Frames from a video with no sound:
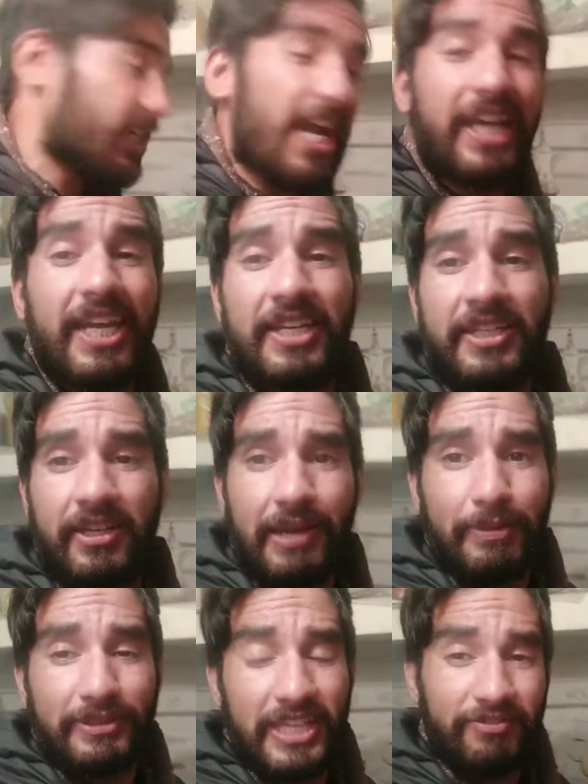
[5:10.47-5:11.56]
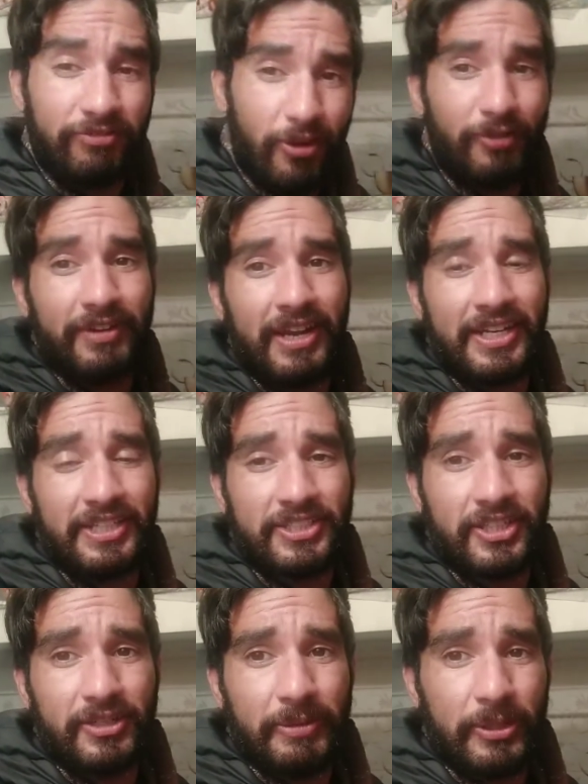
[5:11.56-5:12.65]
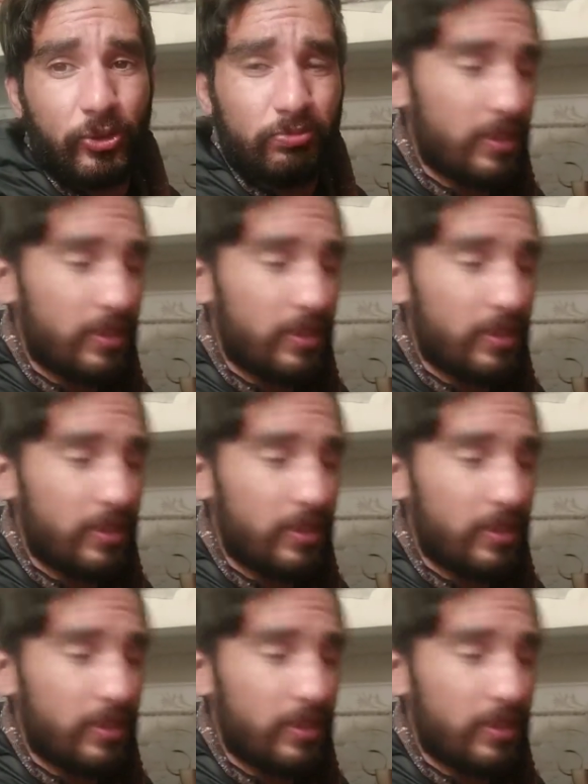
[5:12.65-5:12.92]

क्या क्या नहीं करना पड़ता एक ब्लॉग बनाने के चक्कर में